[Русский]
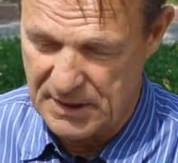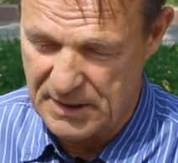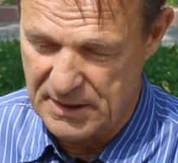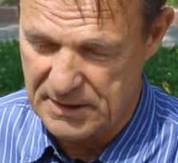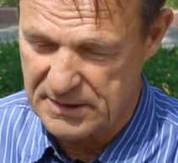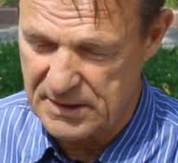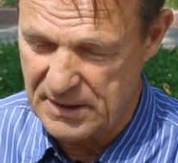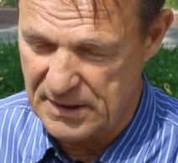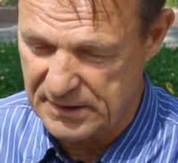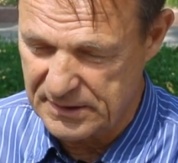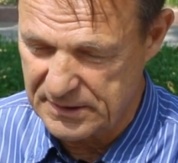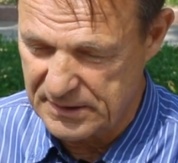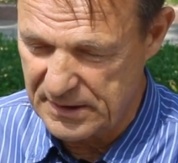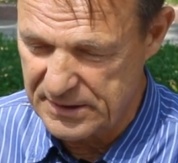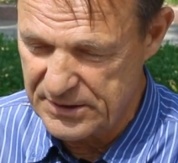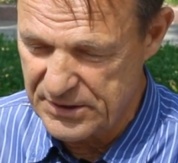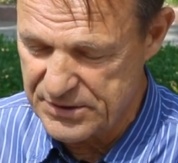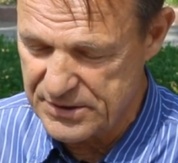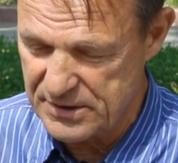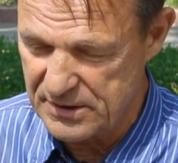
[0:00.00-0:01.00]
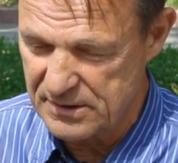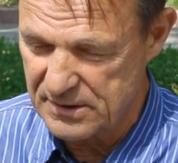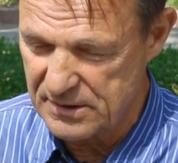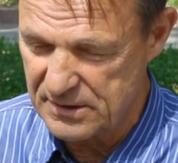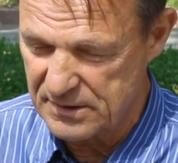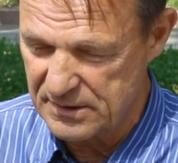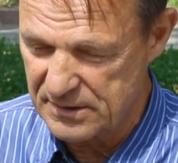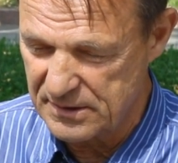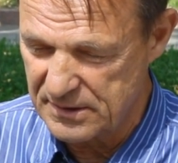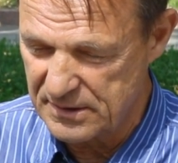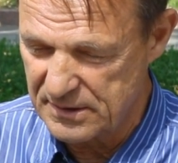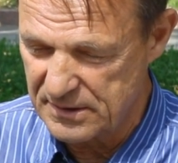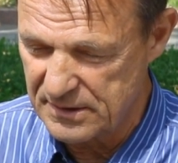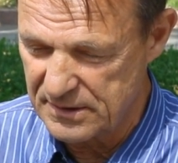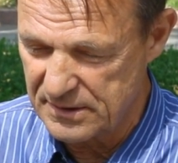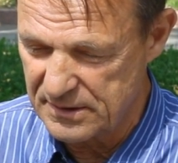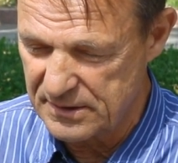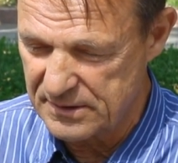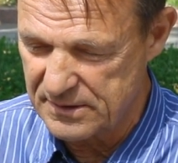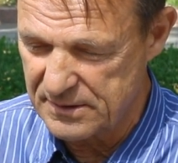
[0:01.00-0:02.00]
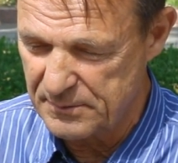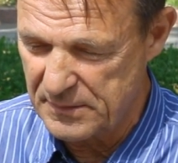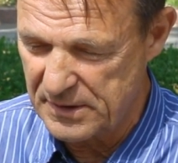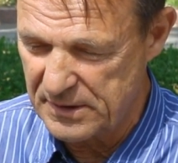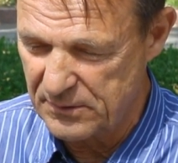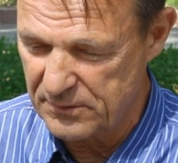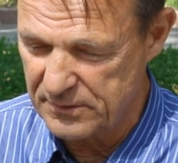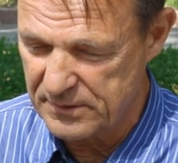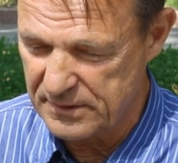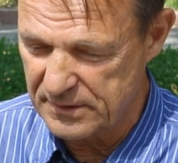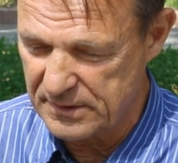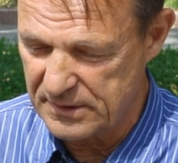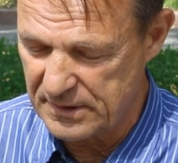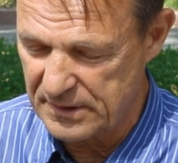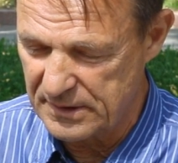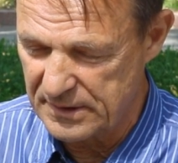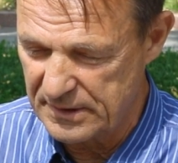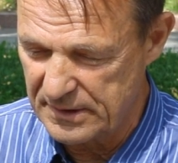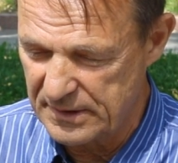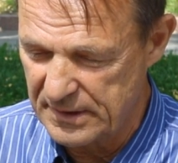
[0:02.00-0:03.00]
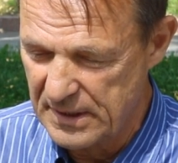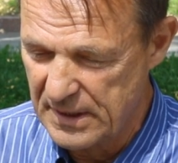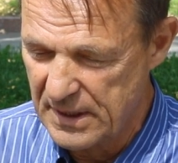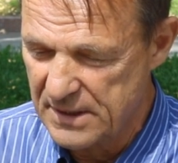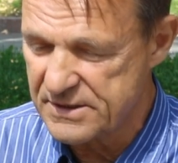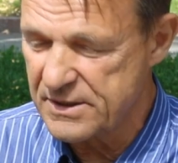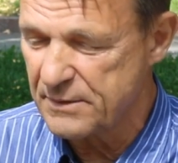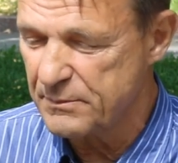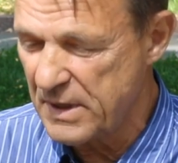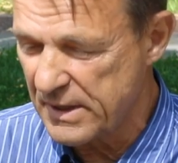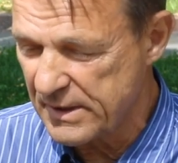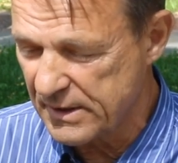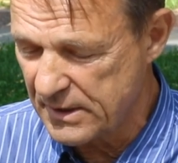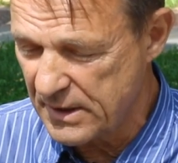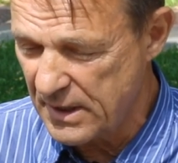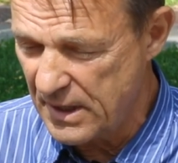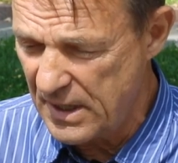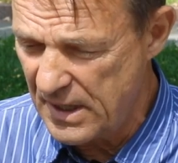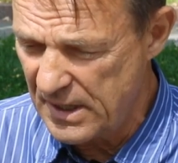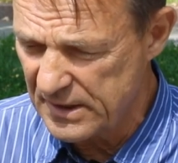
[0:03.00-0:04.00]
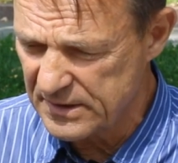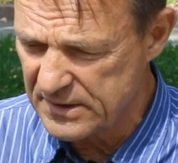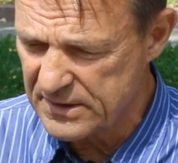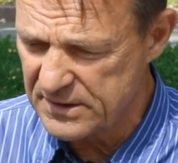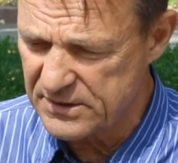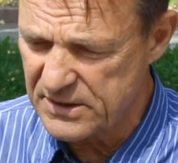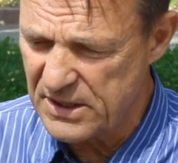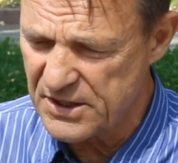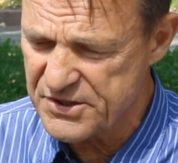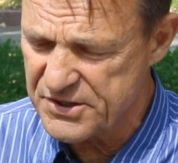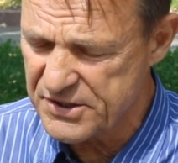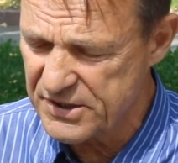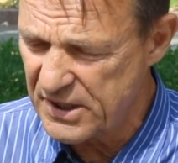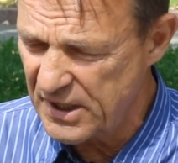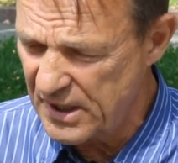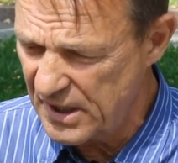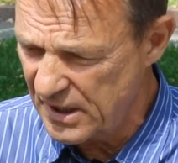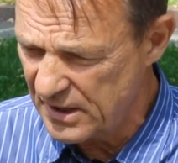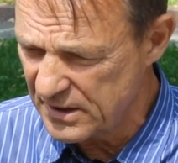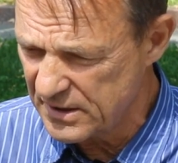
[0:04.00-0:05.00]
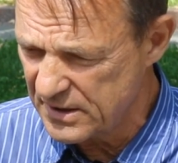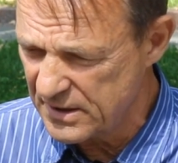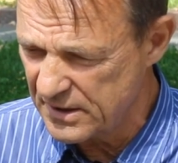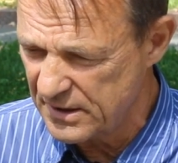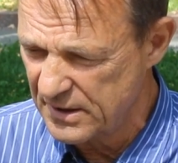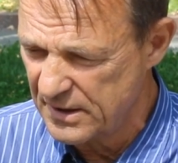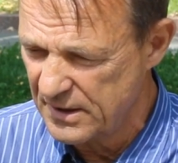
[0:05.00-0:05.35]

А так, конечно, на самолетах. Самый Самарканд, Ташкент,